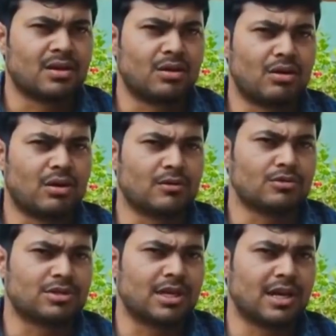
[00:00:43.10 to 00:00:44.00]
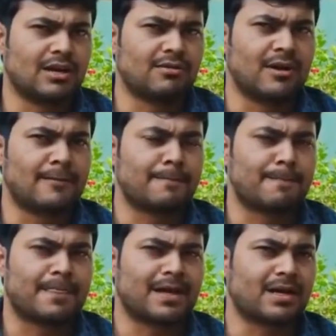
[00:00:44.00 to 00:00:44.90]
और उसके अलावा
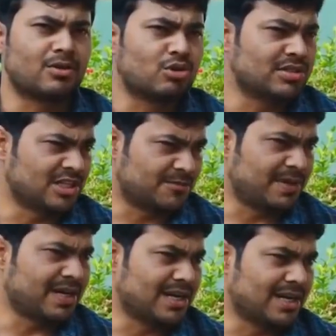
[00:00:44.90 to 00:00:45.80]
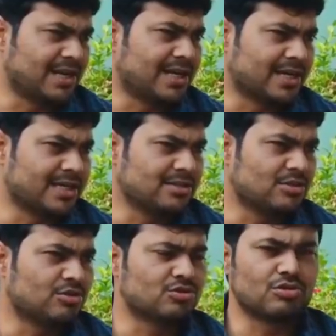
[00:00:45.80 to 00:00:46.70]
अगर कोई सस्पेक्ट लग रहा है केस
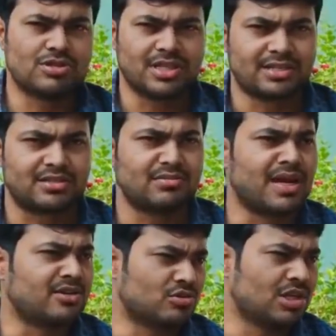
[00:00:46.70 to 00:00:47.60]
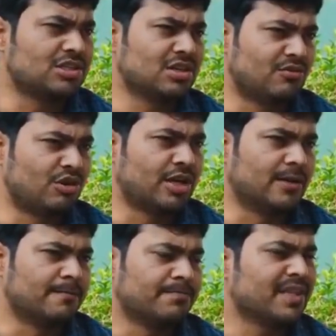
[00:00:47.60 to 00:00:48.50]
तो उसको सीएचसी में आइसोलेशन वार्ड है
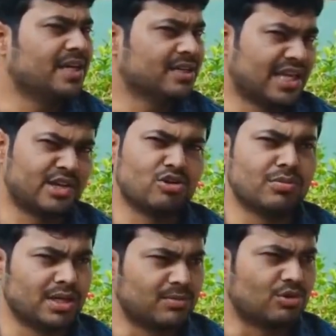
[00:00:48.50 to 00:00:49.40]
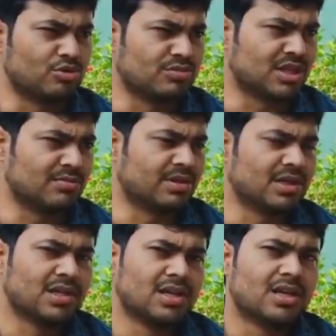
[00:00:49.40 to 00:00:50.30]
एक दायुन में एक बुरदुनसा में
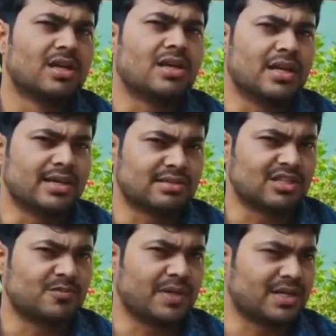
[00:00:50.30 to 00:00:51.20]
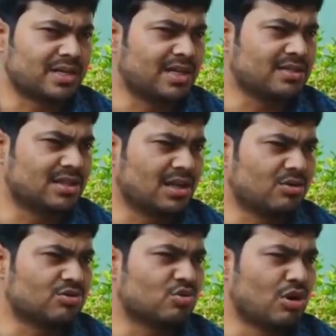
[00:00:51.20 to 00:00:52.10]
एक सस्पेक्ट केस था
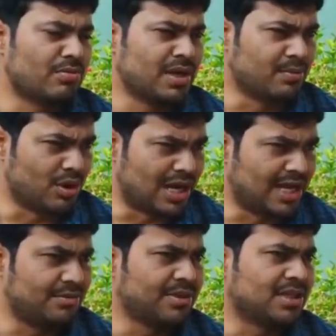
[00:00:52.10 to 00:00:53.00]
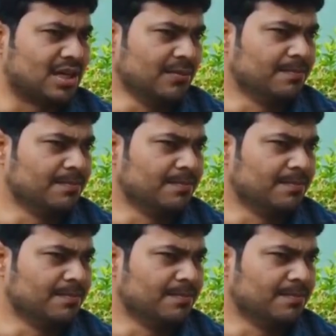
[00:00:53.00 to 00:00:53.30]
उसको हमने बुलाया भी था